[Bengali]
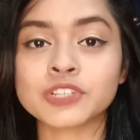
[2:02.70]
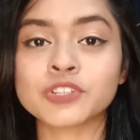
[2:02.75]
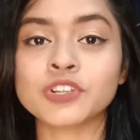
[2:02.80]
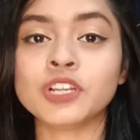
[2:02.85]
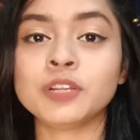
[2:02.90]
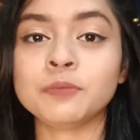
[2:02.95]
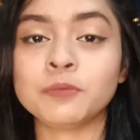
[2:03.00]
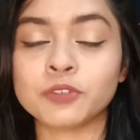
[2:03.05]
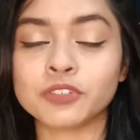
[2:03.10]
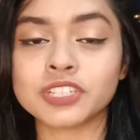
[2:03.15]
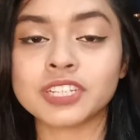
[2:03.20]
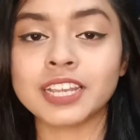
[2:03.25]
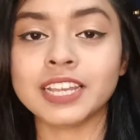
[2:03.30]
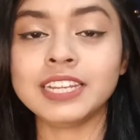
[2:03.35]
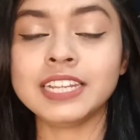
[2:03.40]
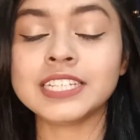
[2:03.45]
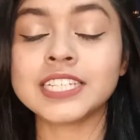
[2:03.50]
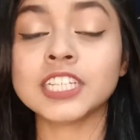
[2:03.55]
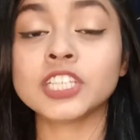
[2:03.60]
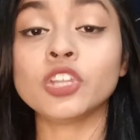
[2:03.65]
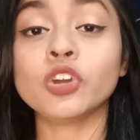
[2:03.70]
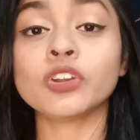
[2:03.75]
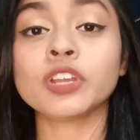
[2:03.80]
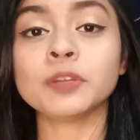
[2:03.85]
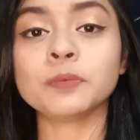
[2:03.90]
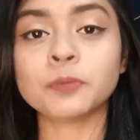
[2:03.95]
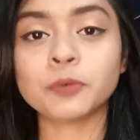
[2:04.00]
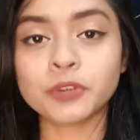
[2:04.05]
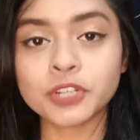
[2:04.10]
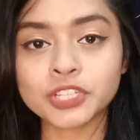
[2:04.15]
আসলে বোঝায় নিজের
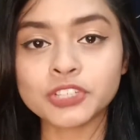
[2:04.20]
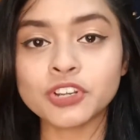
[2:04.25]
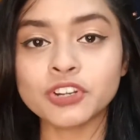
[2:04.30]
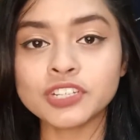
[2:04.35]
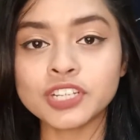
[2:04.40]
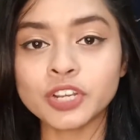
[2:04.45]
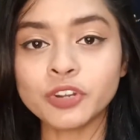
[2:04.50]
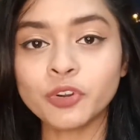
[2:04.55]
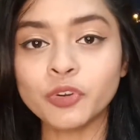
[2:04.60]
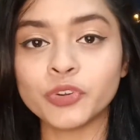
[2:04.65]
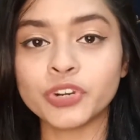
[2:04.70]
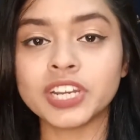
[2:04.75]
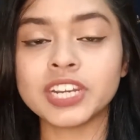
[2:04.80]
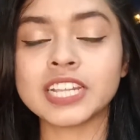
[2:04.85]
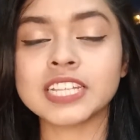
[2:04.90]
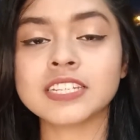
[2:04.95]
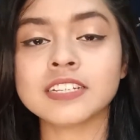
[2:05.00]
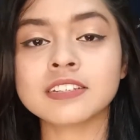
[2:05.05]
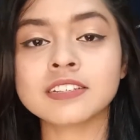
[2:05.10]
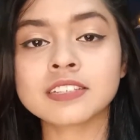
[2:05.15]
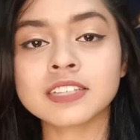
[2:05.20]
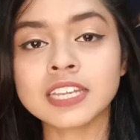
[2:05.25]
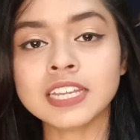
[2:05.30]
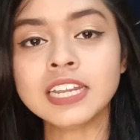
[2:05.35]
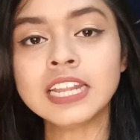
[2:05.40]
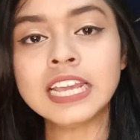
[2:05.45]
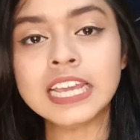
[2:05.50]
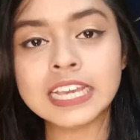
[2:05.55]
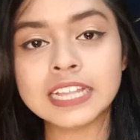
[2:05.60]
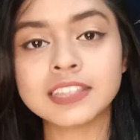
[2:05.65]
ত্বকের পরিচর্যা করে নিজের
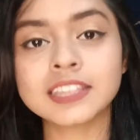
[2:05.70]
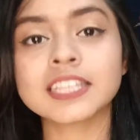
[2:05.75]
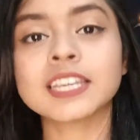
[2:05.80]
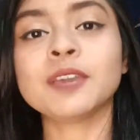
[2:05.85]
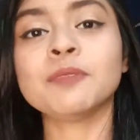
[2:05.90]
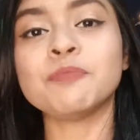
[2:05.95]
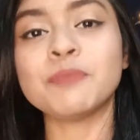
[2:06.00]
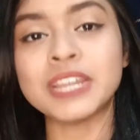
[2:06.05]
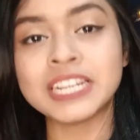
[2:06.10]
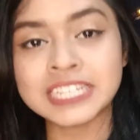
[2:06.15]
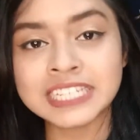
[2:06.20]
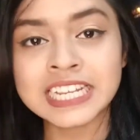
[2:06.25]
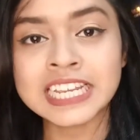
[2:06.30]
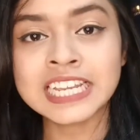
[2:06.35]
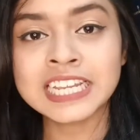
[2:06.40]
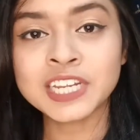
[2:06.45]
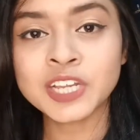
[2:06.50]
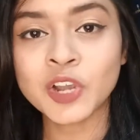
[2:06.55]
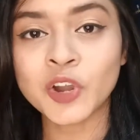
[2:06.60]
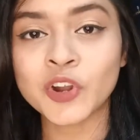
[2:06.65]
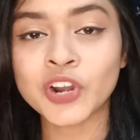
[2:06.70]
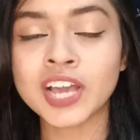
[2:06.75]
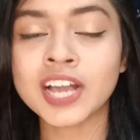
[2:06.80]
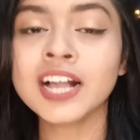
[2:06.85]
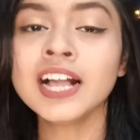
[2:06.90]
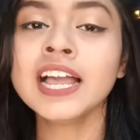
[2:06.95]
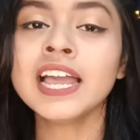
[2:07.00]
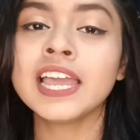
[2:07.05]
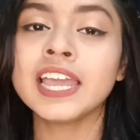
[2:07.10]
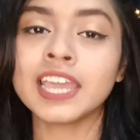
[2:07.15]
স্কিন হেলথকে মেনটেন করা
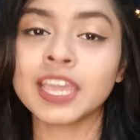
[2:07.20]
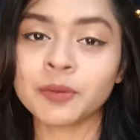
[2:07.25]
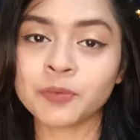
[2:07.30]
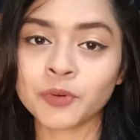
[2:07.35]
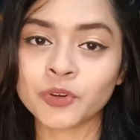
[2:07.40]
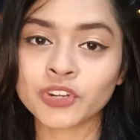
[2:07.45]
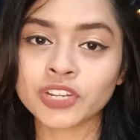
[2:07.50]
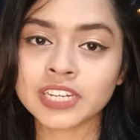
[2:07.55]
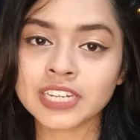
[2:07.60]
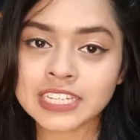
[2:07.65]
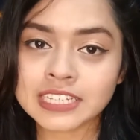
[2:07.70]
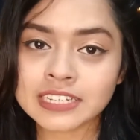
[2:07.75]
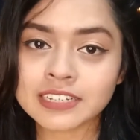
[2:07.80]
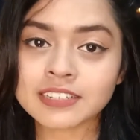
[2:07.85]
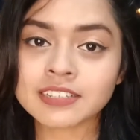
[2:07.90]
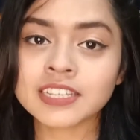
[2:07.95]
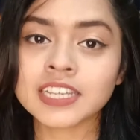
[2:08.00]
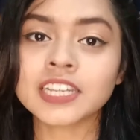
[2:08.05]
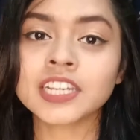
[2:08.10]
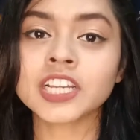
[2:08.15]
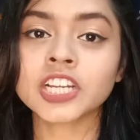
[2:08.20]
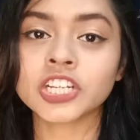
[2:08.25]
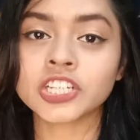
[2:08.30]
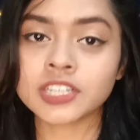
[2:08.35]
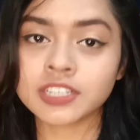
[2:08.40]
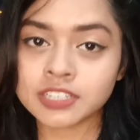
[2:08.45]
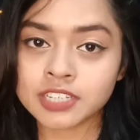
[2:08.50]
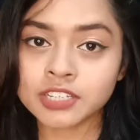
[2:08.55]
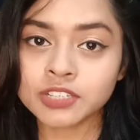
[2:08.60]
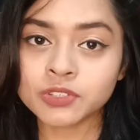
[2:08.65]
এবং নিজের স্কিন
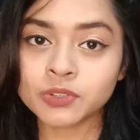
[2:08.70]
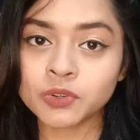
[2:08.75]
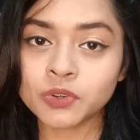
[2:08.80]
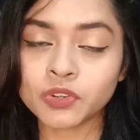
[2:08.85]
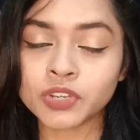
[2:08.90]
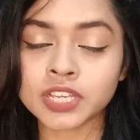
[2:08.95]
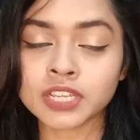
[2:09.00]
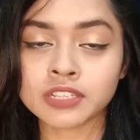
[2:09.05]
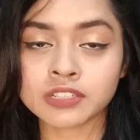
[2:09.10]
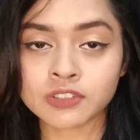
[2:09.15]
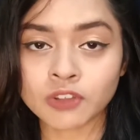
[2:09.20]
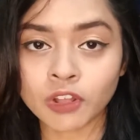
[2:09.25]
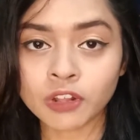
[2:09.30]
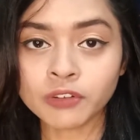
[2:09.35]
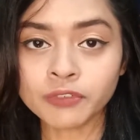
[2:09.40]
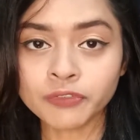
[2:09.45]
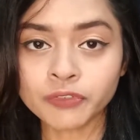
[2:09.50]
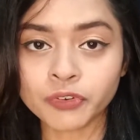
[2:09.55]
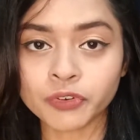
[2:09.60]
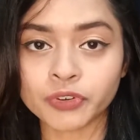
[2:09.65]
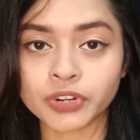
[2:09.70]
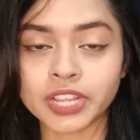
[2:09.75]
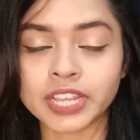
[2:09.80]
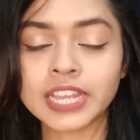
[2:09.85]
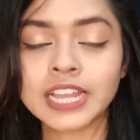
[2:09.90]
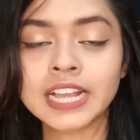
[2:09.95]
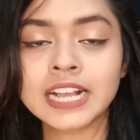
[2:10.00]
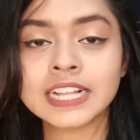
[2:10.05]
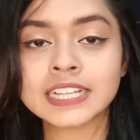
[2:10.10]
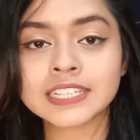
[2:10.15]
কন্ডিশনসগুলোকে সলভ করে
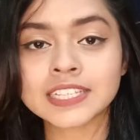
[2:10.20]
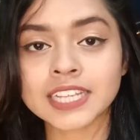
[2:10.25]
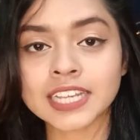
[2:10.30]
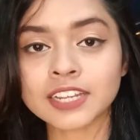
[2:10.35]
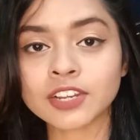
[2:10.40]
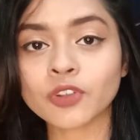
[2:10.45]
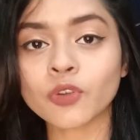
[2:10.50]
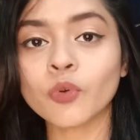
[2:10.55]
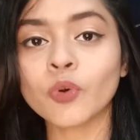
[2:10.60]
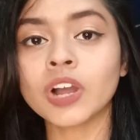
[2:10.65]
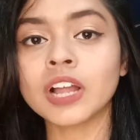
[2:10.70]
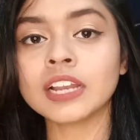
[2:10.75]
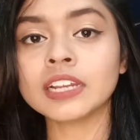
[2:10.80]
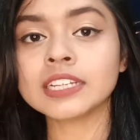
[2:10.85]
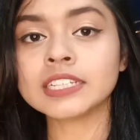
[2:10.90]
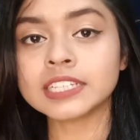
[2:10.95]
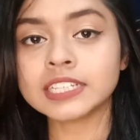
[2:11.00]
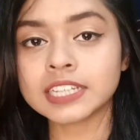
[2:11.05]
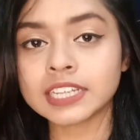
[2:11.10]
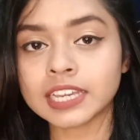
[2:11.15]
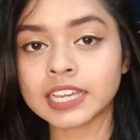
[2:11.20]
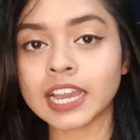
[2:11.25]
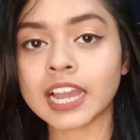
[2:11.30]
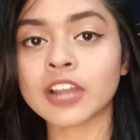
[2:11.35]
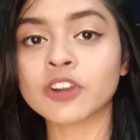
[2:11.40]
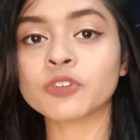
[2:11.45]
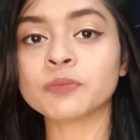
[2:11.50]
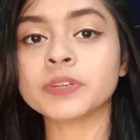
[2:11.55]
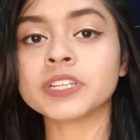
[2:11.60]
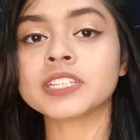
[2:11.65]
স্কিন কোয়ালিটিটিকে
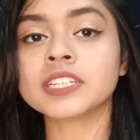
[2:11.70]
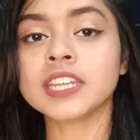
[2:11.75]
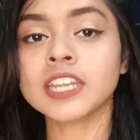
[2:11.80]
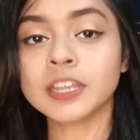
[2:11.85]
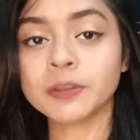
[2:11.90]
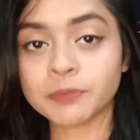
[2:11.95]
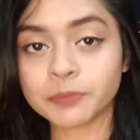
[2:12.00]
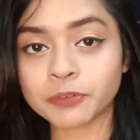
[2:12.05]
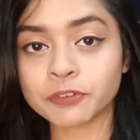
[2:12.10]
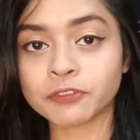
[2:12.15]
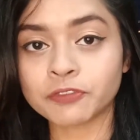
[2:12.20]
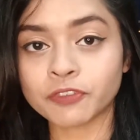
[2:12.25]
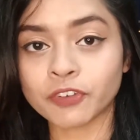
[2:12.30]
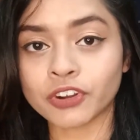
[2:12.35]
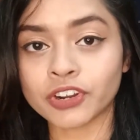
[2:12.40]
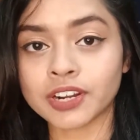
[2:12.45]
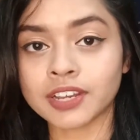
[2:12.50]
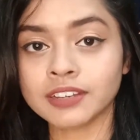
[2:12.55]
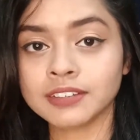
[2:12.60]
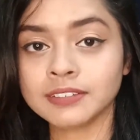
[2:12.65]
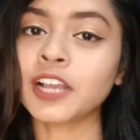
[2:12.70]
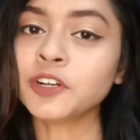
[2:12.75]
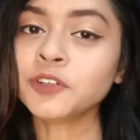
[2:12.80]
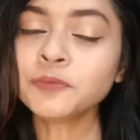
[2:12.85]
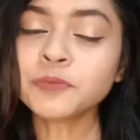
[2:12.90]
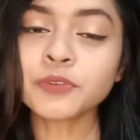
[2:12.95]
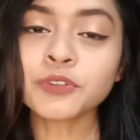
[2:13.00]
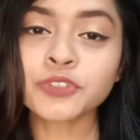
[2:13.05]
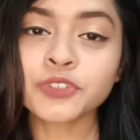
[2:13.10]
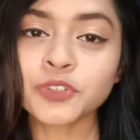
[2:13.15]
আরও বেশি ইম্প্রুভ করা এখন
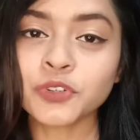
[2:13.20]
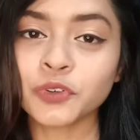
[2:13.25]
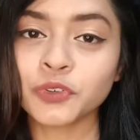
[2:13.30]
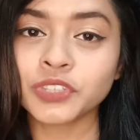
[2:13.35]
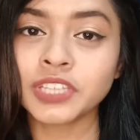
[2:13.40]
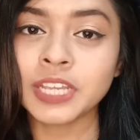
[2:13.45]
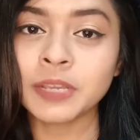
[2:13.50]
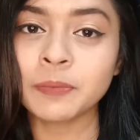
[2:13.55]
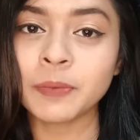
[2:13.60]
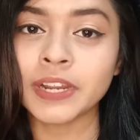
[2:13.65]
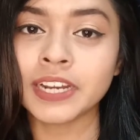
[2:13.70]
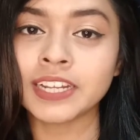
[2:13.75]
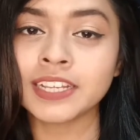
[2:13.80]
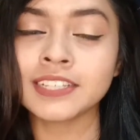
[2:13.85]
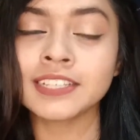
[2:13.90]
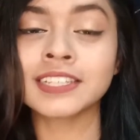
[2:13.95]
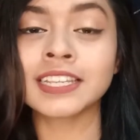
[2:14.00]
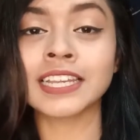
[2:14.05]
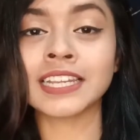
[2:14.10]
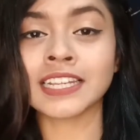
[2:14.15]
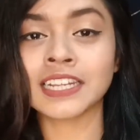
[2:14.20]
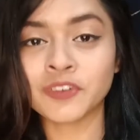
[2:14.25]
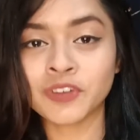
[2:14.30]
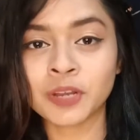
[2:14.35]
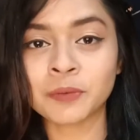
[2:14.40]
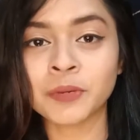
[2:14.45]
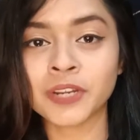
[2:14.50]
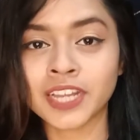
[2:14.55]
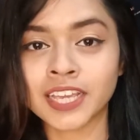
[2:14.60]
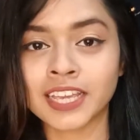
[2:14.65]
প্রশ্ন হতেই পারে স্কিনেরও
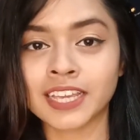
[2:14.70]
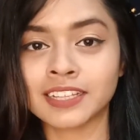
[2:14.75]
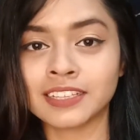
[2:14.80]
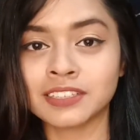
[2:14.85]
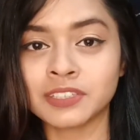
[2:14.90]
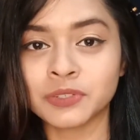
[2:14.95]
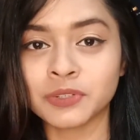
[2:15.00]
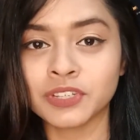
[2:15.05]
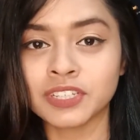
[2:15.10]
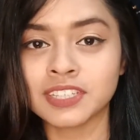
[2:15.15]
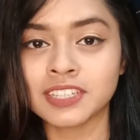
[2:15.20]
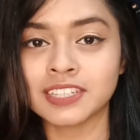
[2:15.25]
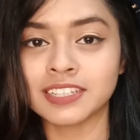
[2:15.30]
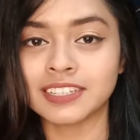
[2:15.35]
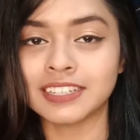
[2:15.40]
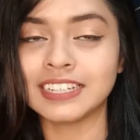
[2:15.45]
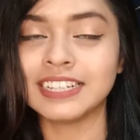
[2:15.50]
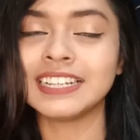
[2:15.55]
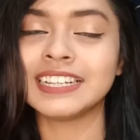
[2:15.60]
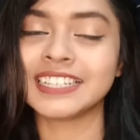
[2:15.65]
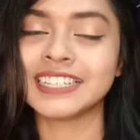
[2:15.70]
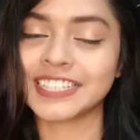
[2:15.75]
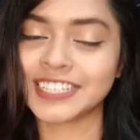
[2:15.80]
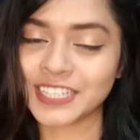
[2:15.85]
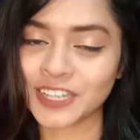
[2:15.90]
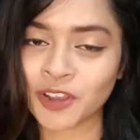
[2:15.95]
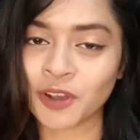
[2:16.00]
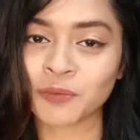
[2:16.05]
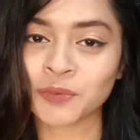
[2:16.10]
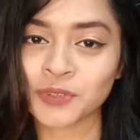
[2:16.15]
আবার হেলথ রয়েছে
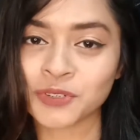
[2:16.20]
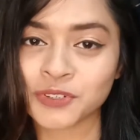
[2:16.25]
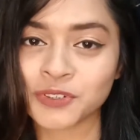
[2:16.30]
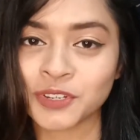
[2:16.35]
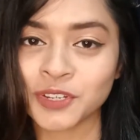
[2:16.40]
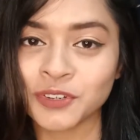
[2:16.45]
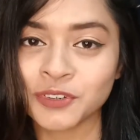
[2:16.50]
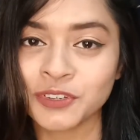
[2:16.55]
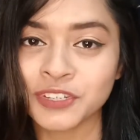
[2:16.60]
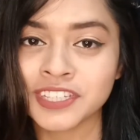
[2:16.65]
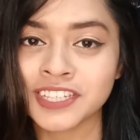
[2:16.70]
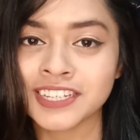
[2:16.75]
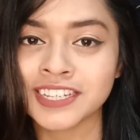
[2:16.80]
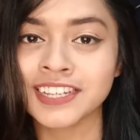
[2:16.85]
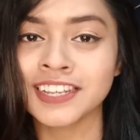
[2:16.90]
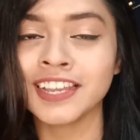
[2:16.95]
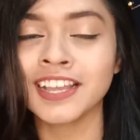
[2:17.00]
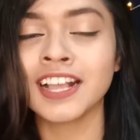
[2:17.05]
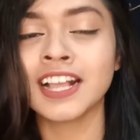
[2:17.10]
জি অবশ্যই রয়েছে